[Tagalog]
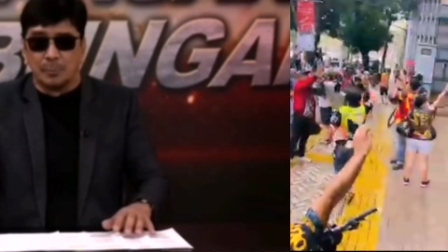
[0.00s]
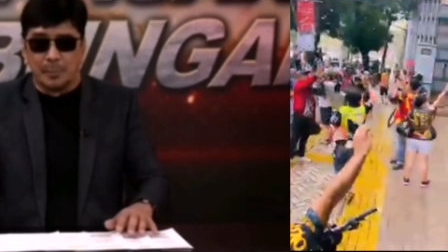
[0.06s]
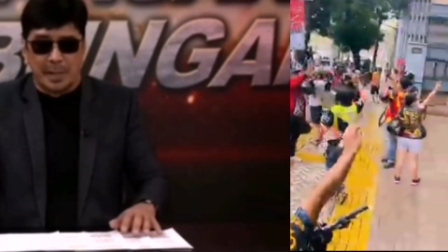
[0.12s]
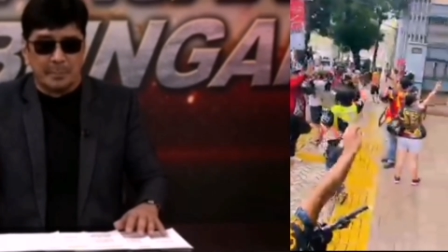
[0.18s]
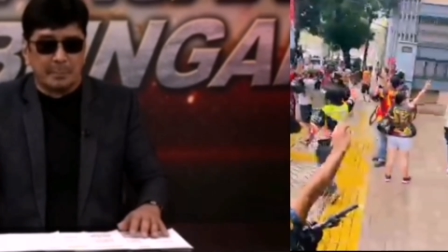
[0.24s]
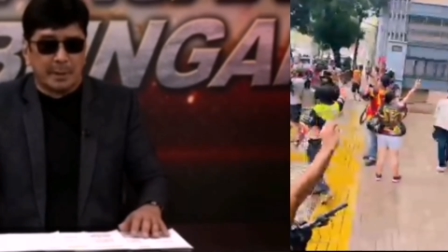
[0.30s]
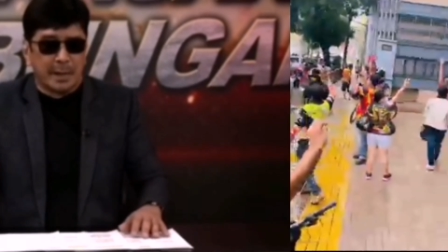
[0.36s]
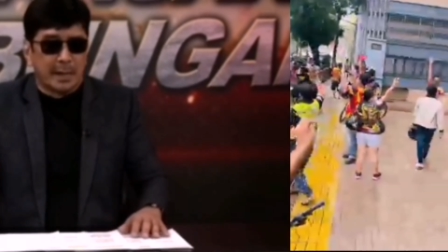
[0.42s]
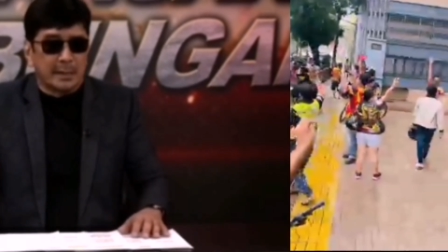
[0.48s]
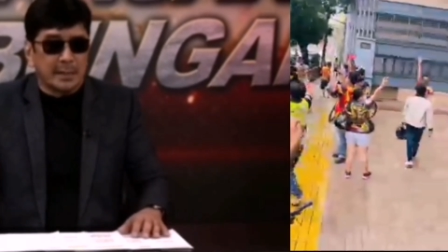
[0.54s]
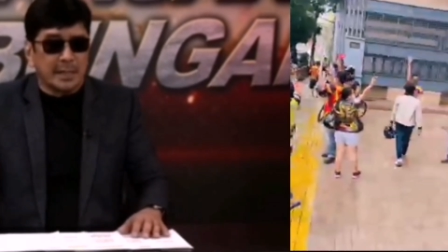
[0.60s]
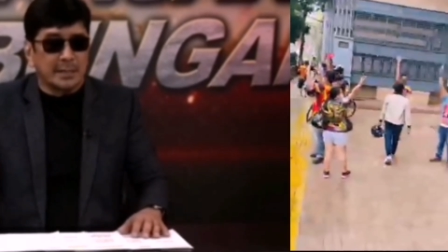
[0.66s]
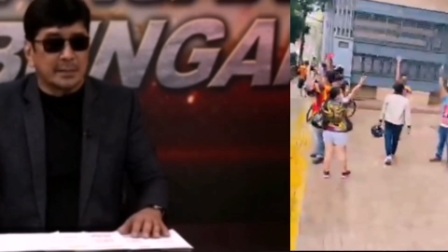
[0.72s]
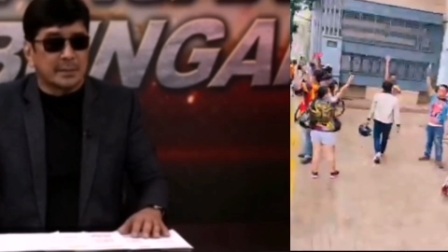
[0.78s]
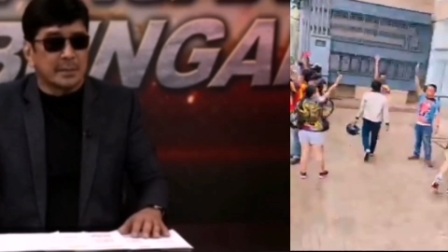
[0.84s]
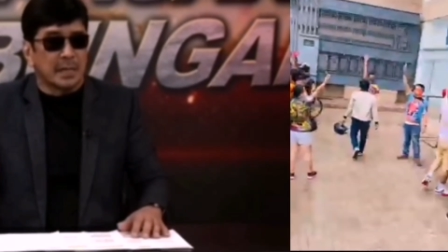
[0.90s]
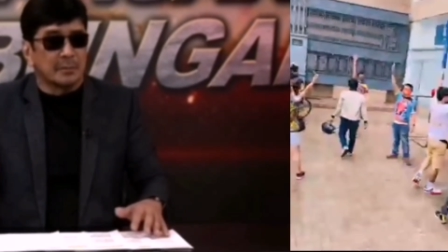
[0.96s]
may mga
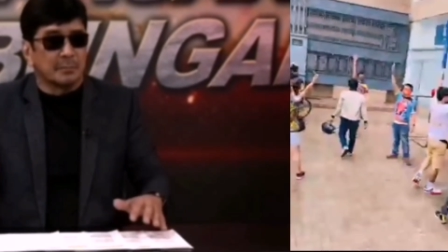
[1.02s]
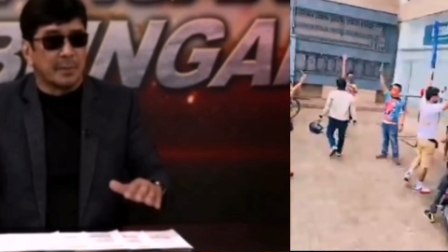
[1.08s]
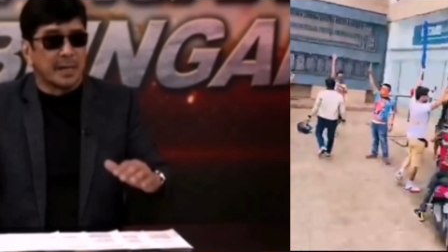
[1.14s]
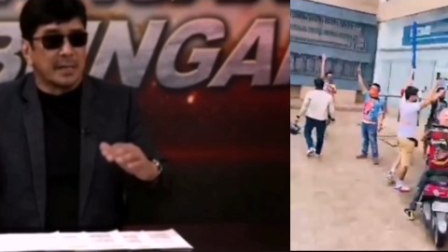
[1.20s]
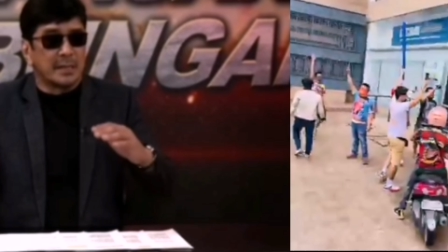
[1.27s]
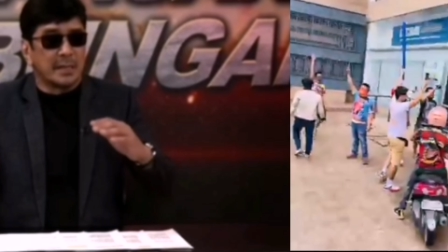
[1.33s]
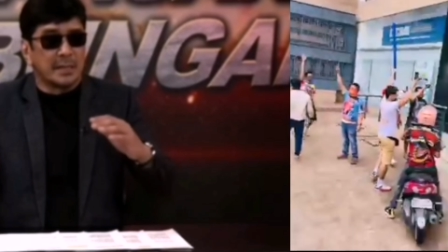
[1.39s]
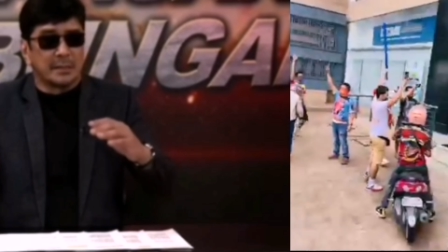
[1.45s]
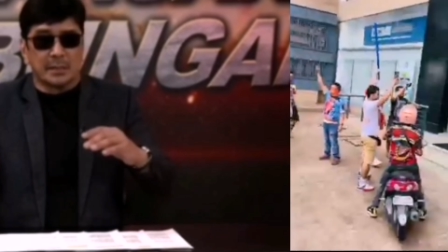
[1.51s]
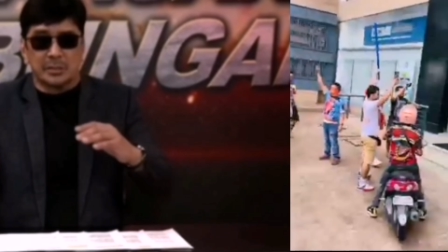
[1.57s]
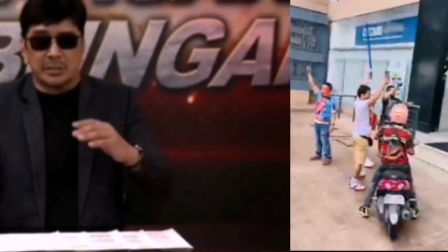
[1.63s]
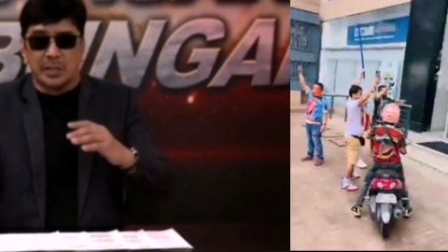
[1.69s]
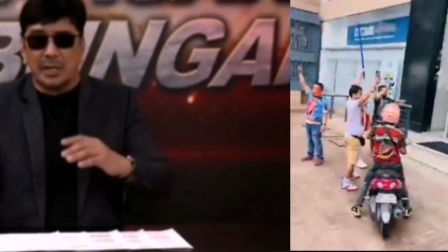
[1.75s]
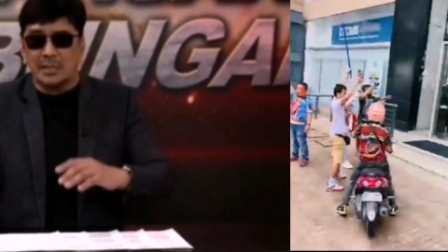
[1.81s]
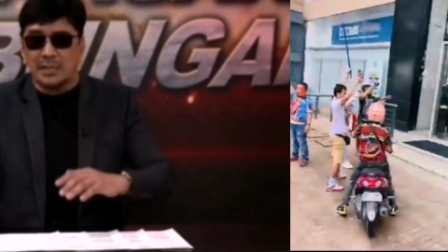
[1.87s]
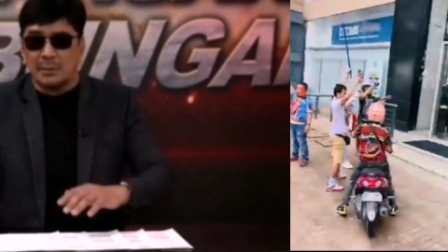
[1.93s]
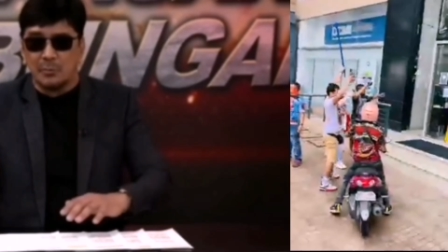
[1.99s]
leader at mga leader
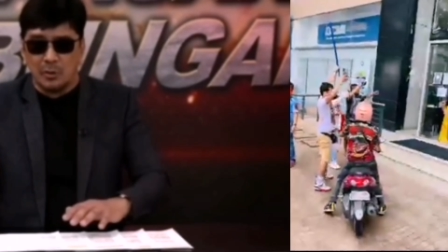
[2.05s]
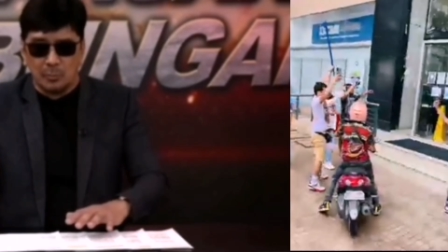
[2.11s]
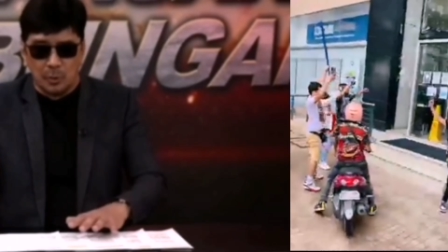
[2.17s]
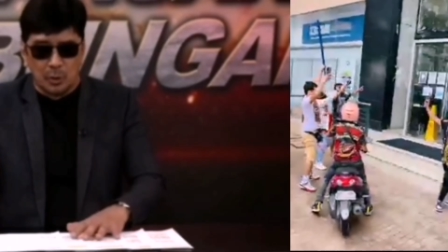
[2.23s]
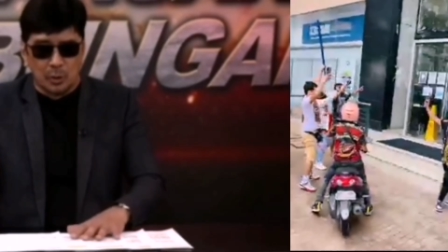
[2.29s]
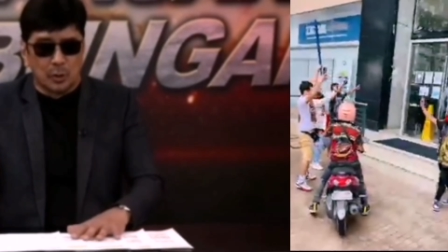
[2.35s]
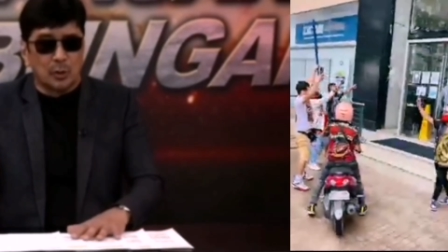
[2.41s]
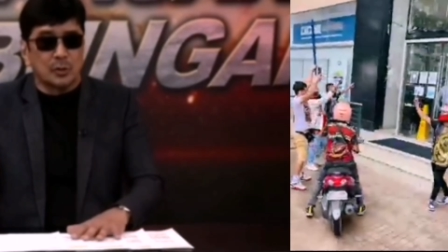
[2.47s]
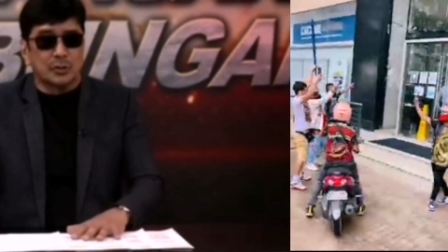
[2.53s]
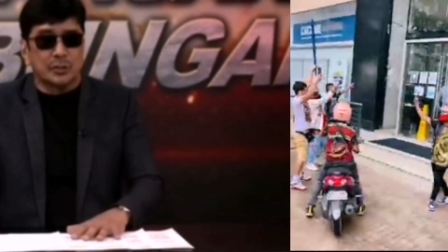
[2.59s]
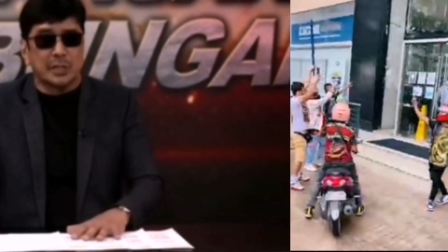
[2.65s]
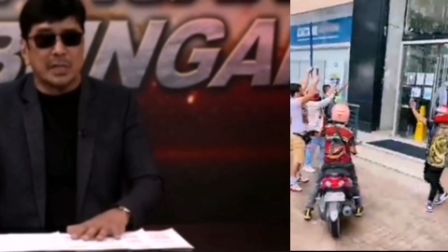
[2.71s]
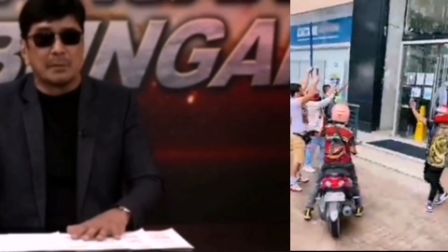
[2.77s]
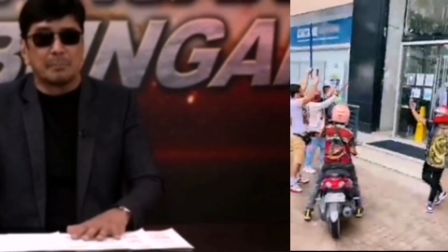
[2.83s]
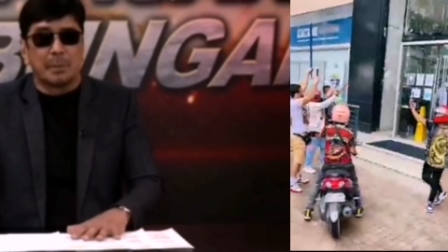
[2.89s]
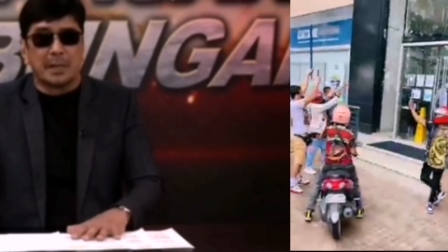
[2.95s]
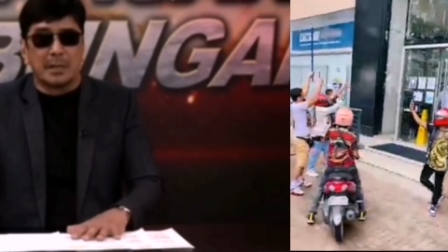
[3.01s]
silang namumuno,
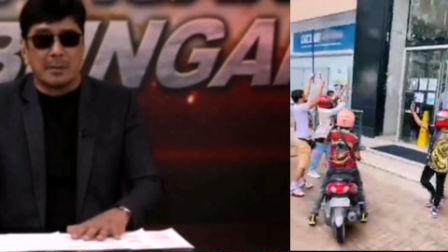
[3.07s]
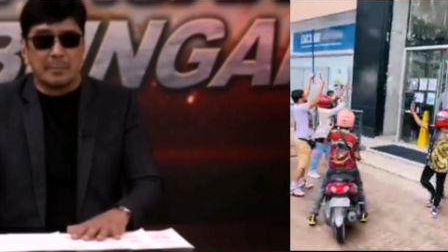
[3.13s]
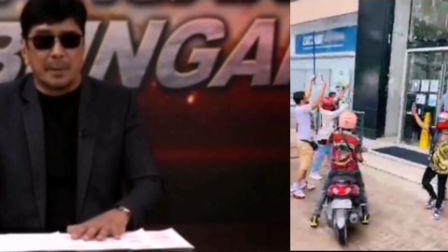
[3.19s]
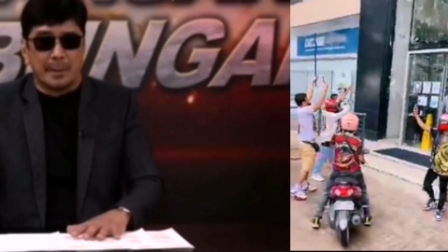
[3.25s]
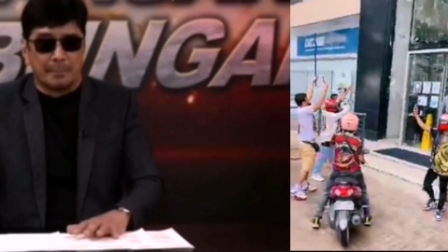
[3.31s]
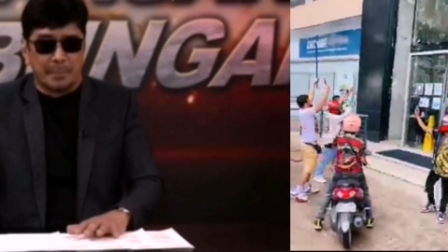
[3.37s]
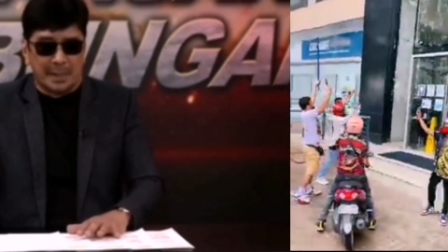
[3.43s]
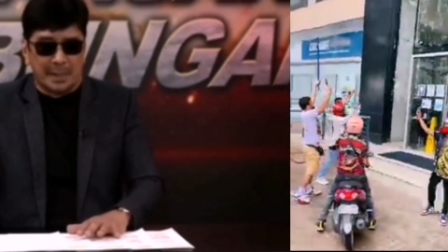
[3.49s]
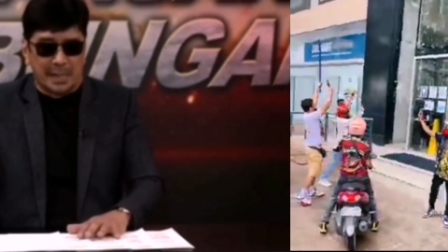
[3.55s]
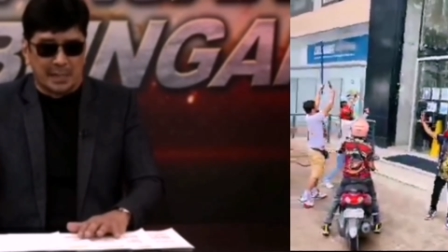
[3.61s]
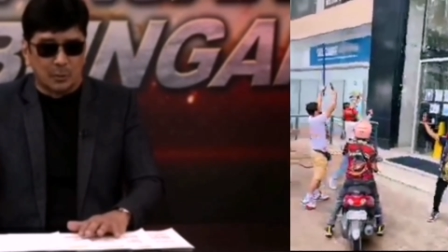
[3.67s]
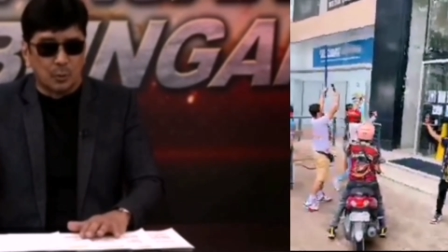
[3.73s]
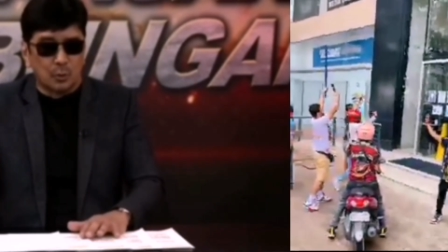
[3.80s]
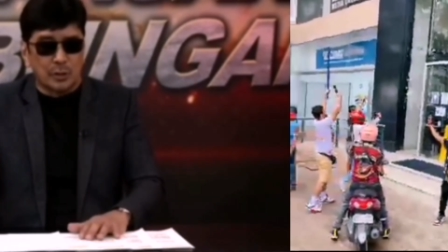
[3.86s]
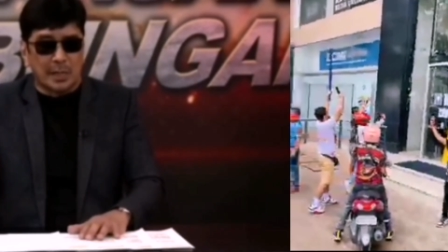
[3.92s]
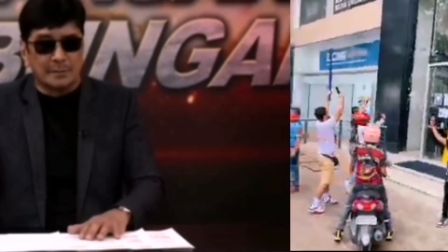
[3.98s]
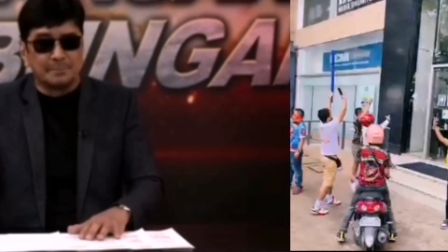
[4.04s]
silang pan
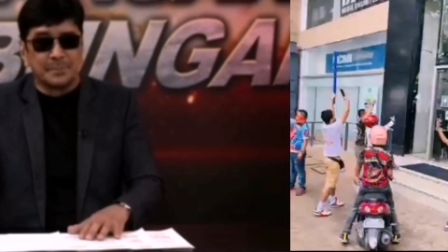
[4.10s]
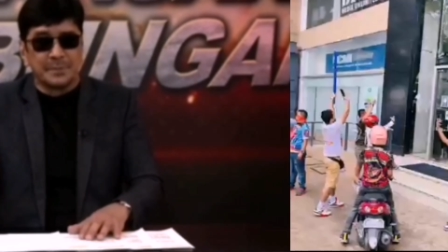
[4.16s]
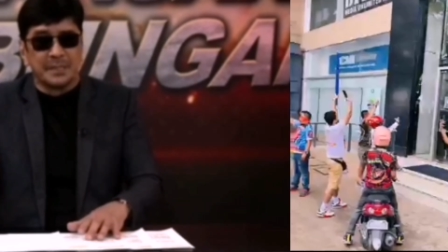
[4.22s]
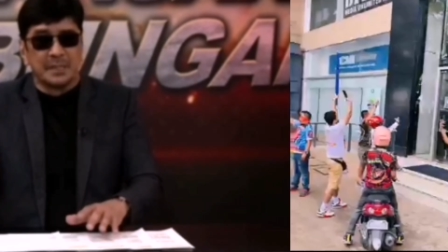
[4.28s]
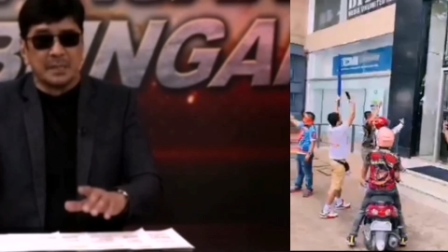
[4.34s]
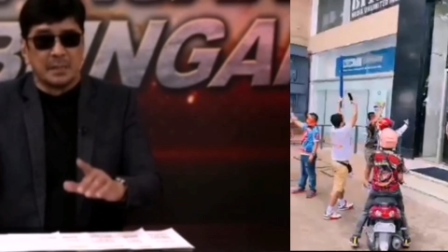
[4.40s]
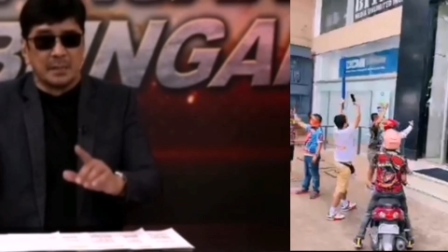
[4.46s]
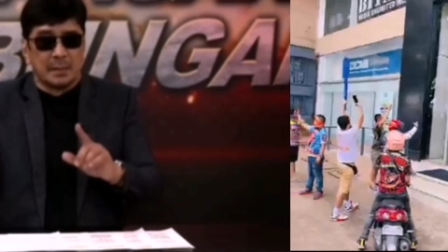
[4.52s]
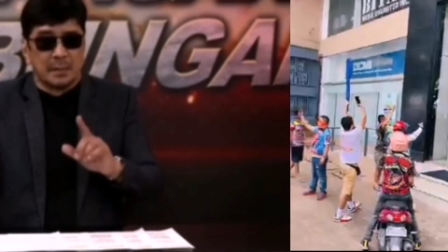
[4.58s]
pananagutan.